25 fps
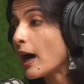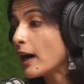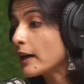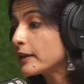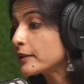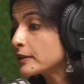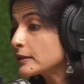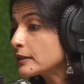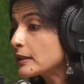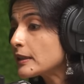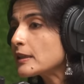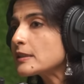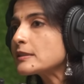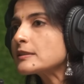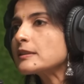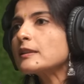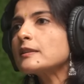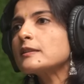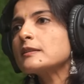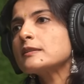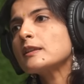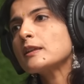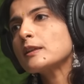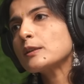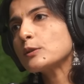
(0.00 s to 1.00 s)
हृदय से
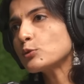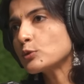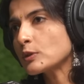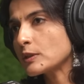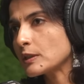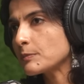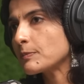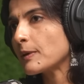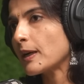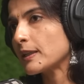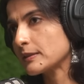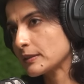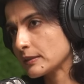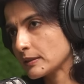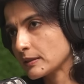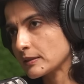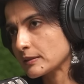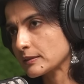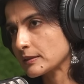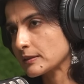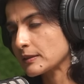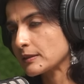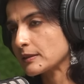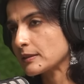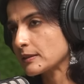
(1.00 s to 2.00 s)
हृदय उनकी बातें
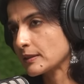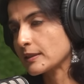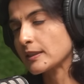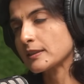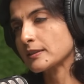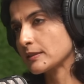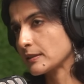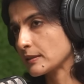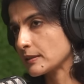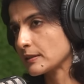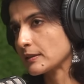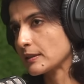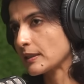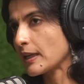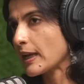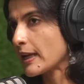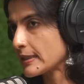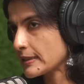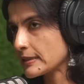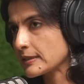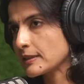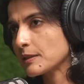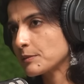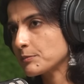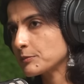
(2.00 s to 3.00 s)
करती थी करते थे
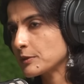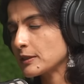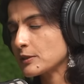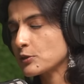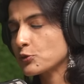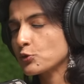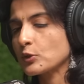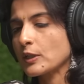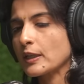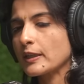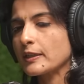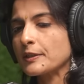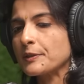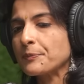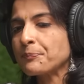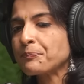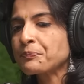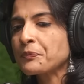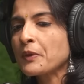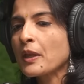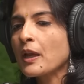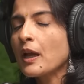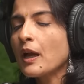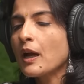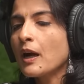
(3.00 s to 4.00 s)
ऐसे हम्म। हमने सुना है
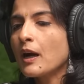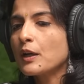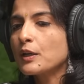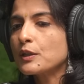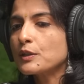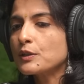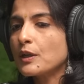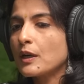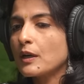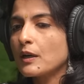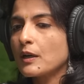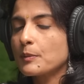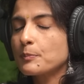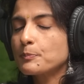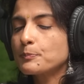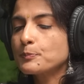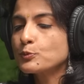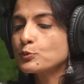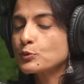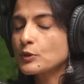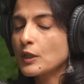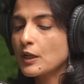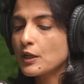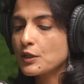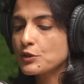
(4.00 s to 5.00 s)

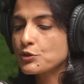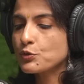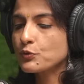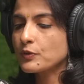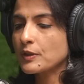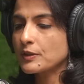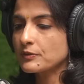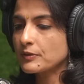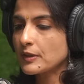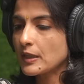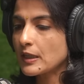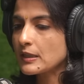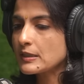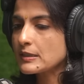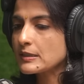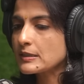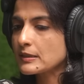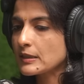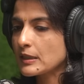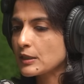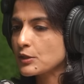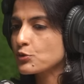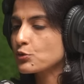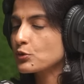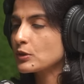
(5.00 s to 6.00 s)
पूरा जो वनवास
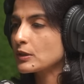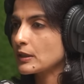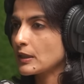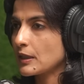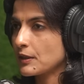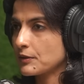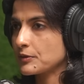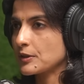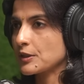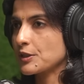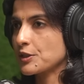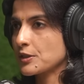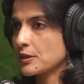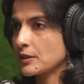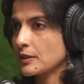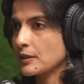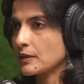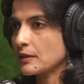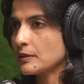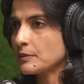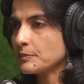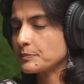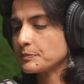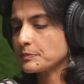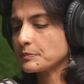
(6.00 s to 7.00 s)
के जो तेरह वर्ष थे
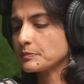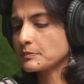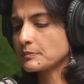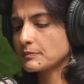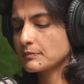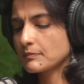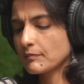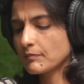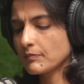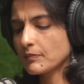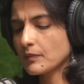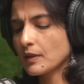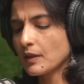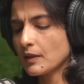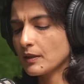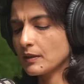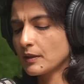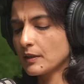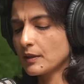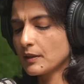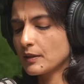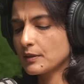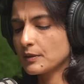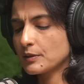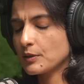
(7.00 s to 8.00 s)

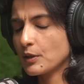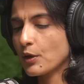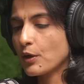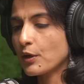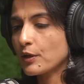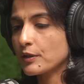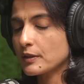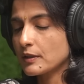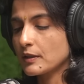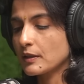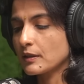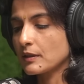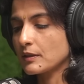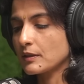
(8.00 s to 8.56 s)
और